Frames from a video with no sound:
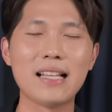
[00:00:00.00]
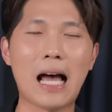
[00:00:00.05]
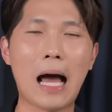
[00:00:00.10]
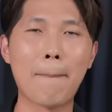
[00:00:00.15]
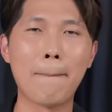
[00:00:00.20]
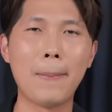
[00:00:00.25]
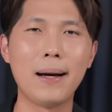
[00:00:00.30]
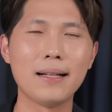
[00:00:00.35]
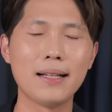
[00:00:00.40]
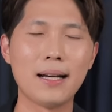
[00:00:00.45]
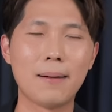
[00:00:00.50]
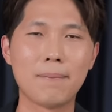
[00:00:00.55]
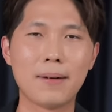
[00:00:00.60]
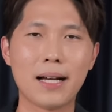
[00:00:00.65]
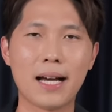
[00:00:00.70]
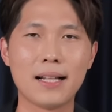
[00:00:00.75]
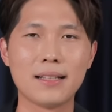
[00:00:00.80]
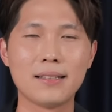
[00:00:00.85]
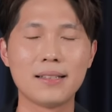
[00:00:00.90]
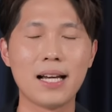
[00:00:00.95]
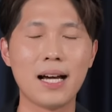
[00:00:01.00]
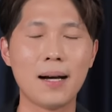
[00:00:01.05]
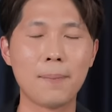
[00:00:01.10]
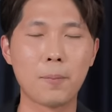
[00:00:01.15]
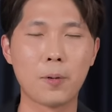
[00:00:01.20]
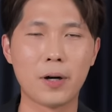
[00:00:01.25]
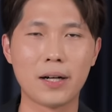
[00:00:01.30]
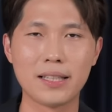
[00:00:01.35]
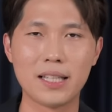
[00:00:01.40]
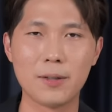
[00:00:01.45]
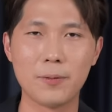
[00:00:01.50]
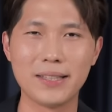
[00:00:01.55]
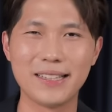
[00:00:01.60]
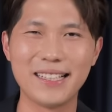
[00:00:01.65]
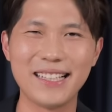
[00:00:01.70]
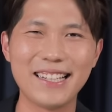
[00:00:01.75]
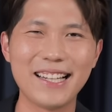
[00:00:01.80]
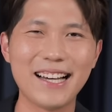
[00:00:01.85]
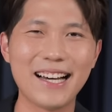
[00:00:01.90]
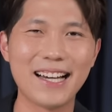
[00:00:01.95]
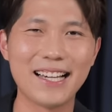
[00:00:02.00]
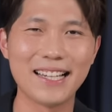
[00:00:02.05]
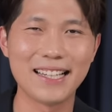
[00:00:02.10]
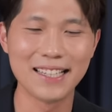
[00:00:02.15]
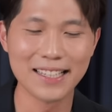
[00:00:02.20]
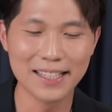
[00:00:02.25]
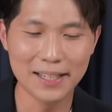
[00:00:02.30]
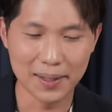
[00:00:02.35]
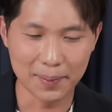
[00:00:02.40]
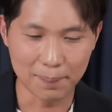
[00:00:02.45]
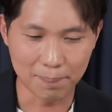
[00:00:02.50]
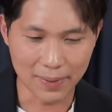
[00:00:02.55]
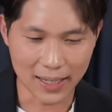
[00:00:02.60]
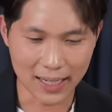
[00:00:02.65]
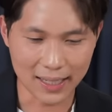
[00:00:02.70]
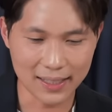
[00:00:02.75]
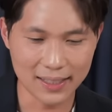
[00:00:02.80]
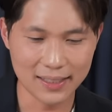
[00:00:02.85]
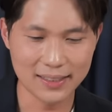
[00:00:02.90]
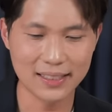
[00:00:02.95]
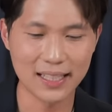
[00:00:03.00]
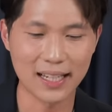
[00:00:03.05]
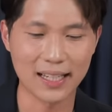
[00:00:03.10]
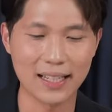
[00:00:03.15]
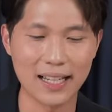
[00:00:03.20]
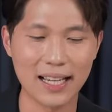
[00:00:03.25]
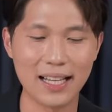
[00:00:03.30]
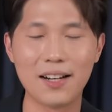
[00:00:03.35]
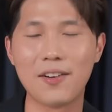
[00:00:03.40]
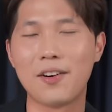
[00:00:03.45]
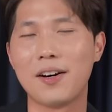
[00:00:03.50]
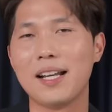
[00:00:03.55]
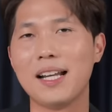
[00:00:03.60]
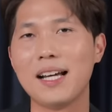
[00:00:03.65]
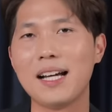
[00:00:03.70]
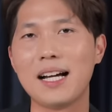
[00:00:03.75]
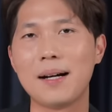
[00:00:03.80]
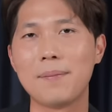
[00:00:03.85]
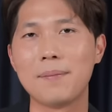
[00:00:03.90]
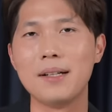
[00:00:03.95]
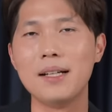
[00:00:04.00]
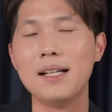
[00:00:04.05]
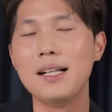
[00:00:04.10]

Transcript: สามารถทำงานสร้าง productivity ได้มากขึ้นอย่างแน่นอนนะครับ